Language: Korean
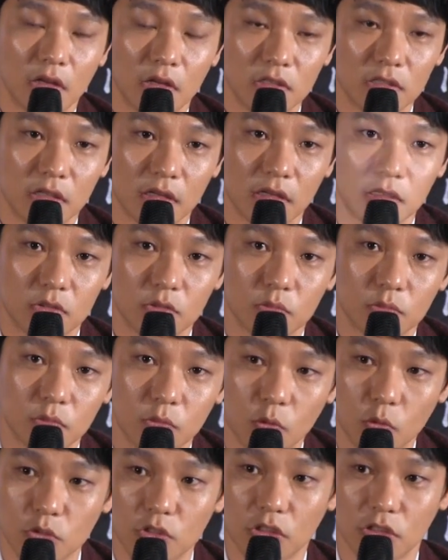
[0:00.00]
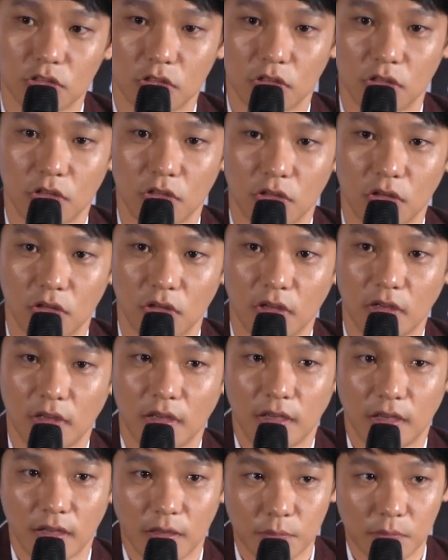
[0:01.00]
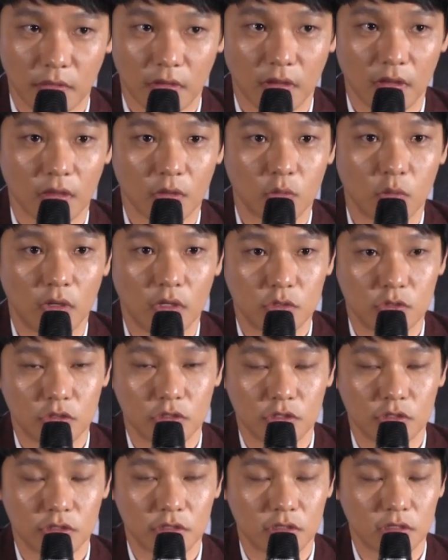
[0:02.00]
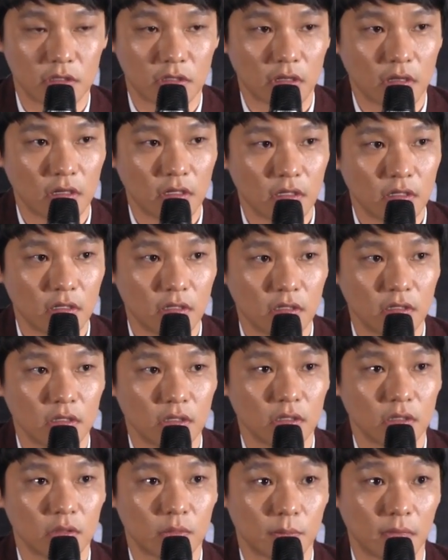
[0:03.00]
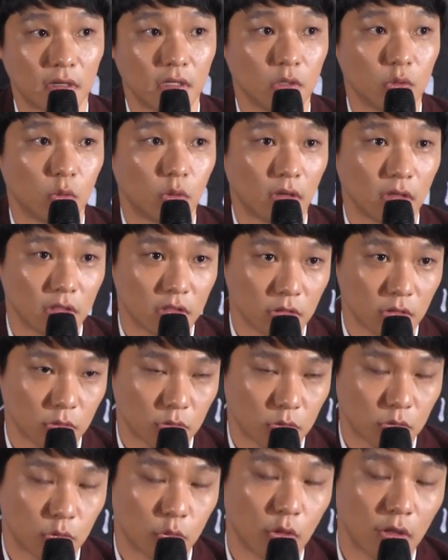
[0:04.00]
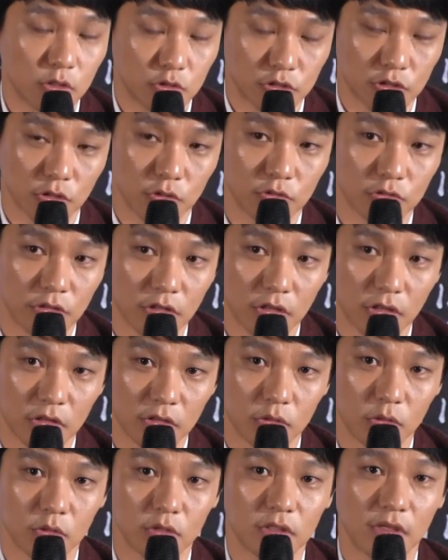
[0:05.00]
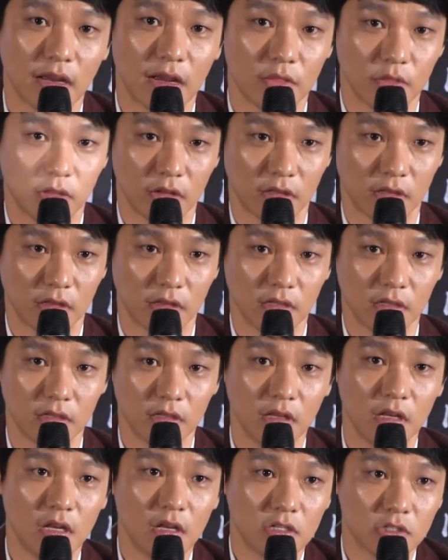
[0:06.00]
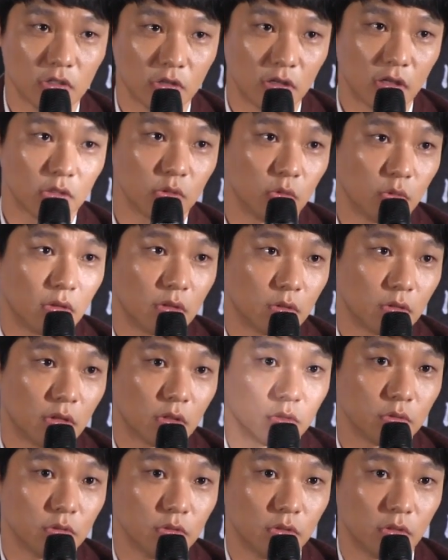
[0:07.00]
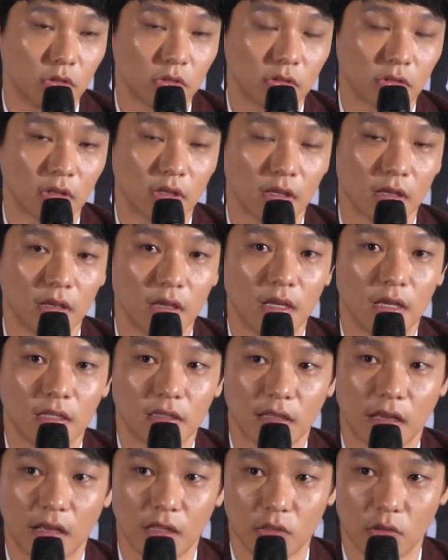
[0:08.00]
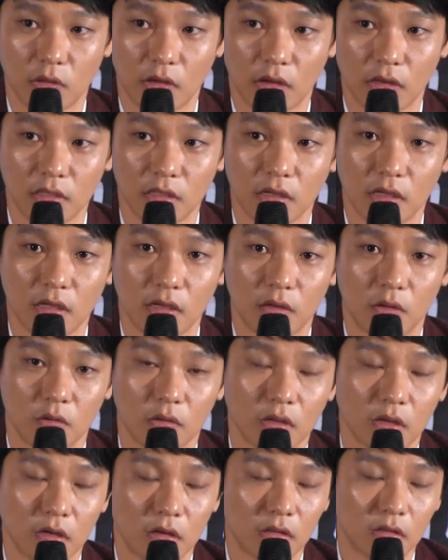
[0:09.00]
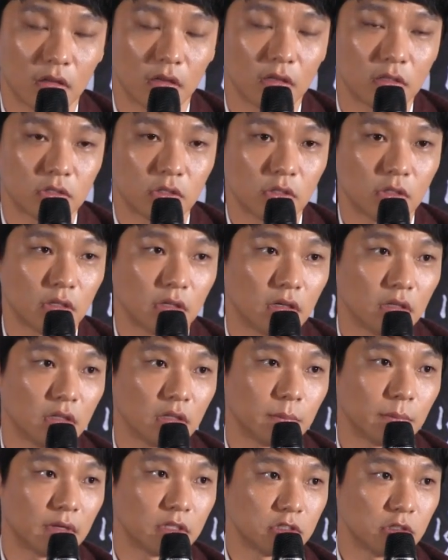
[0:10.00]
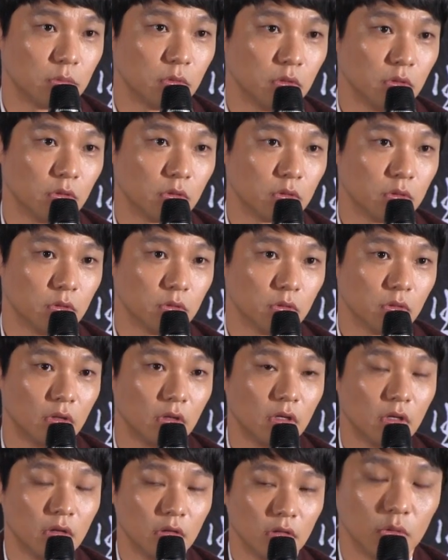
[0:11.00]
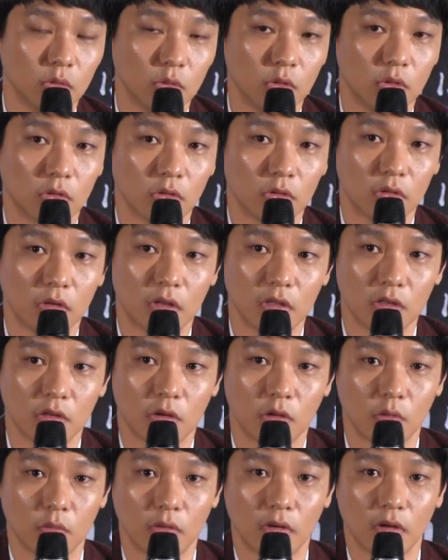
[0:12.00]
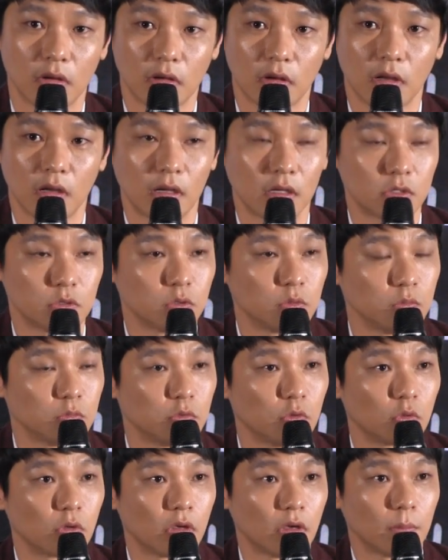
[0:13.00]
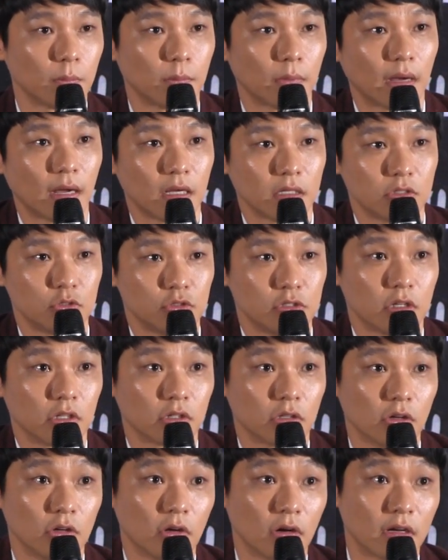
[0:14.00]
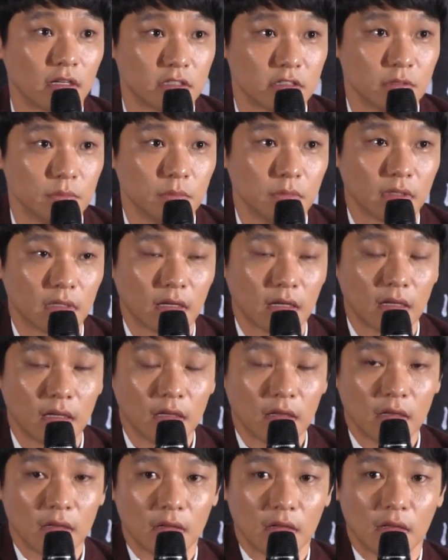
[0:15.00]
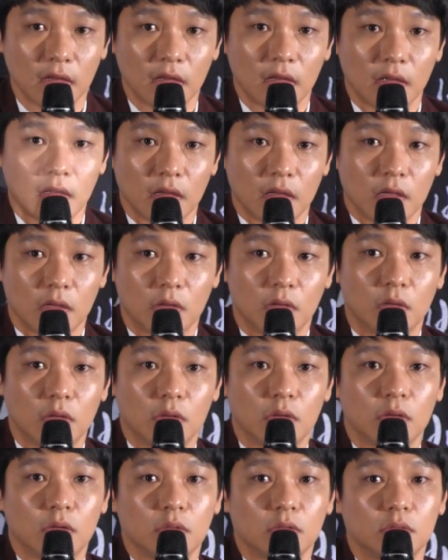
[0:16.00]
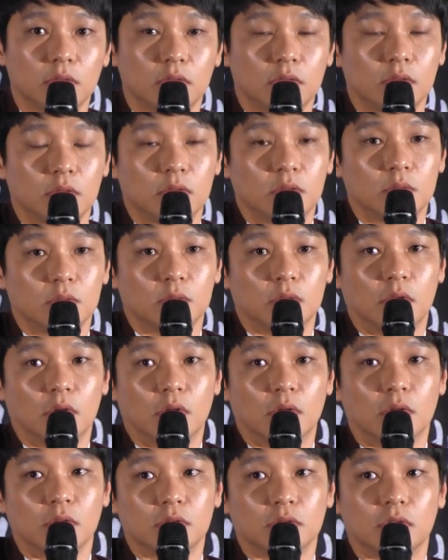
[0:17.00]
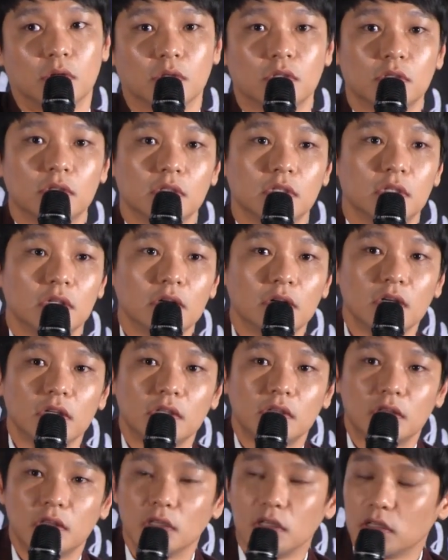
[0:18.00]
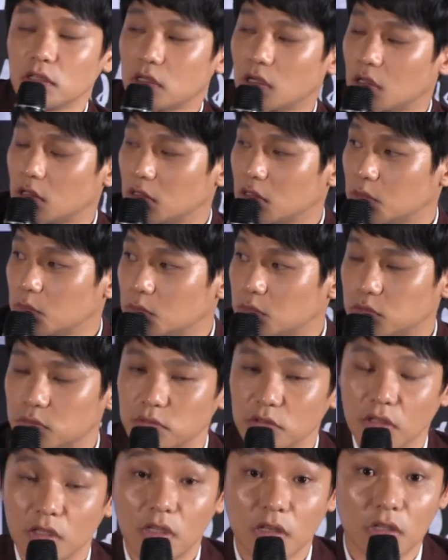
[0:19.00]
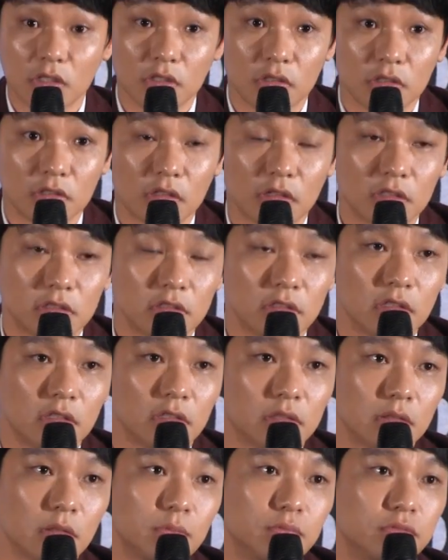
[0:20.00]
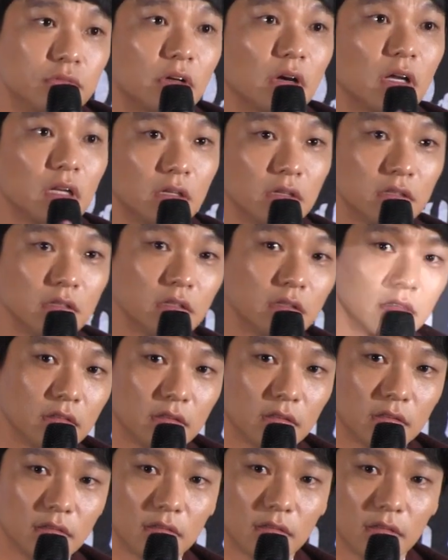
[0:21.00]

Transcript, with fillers: 현장에 좀 오셔서 함께 도와주실 수 있을 때는 많이 도와, 도와주셨고요. 또 그게 안 될 때는 전화 통화로라도 어떻게 단어 하나, 억양 하나 최대한 맞춰보려고 노력을 한 결과가 좀 좋게 봐주셨던 것 같습니다. 어, 저는 리얼리티라는 부분에 대해서는 사실 북한이든